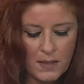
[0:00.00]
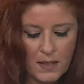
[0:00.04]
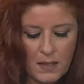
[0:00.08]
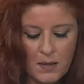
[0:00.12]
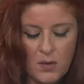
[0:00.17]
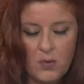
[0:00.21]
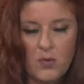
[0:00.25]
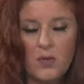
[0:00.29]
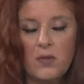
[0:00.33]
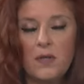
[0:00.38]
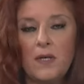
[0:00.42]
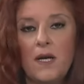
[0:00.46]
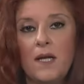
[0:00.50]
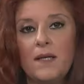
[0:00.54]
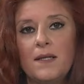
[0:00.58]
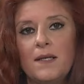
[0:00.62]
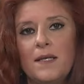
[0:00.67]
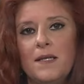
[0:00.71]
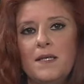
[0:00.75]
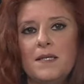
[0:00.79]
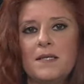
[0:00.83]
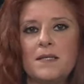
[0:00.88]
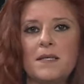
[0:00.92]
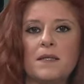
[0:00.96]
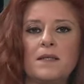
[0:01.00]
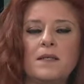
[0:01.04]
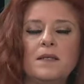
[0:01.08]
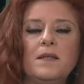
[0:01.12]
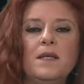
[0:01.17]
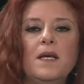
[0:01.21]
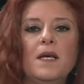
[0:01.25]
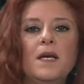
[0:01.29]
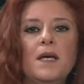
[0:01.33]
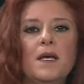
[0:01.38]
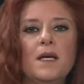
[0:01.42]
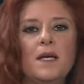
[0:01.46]
Genel olarak
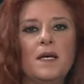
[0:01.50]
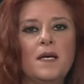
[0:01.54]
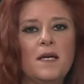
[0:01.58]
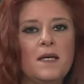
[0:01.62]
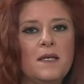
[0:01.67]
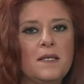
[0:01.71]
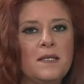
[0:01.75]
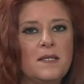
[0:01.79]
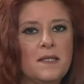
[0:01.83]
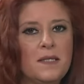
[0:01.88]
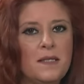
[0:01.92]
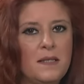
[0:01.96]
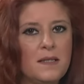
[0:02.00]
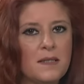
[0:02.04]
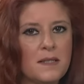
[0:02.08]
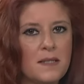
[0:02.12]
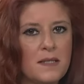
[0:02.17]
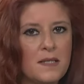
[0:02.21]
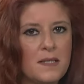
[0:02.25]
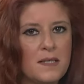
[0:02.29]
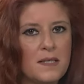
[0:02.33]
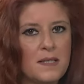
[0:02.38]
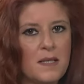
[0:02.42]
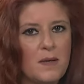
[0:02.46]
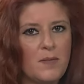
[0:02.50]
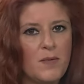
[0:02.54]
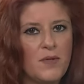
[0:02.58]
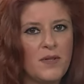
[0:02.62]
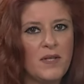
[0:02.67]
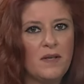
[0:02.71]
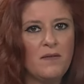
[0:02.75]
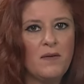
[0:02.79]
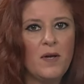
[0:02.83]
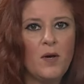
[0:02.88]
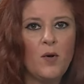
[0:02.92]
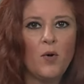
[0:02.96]
insanın e, sinir
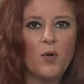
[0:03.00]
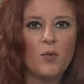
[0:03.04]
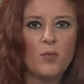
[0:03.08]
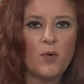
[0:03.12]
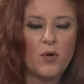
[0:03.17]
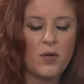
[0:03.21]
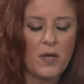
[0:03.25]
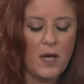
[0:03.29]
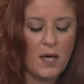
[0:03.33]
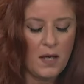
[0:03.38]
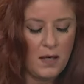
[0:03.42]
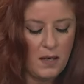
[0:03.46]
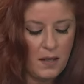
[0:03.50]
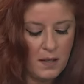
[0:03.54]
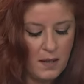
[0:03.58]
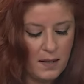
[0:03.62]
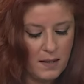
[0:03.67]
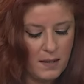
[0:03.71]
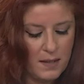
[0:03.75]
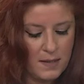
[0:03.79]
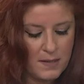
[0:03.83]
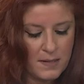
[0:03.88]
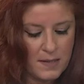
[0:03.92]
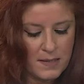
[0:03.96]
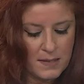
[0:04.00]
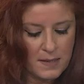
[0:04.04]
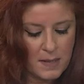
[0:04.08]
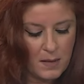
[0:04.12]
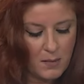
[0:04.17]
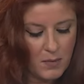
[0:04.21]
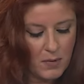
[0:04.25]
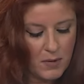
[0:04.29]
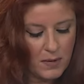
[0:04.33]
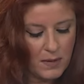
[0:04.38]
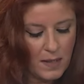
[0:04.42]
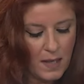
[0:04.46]
sisteminde ve hormonal e,
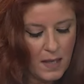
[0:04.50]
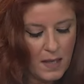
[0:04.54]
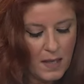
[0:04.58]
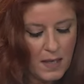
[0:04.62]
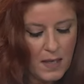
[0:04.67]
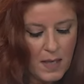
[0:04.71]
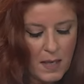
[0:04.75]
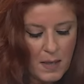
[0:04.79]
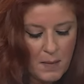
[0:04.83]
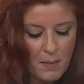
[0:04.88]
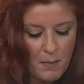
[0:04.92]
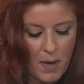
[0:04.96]
sisteminde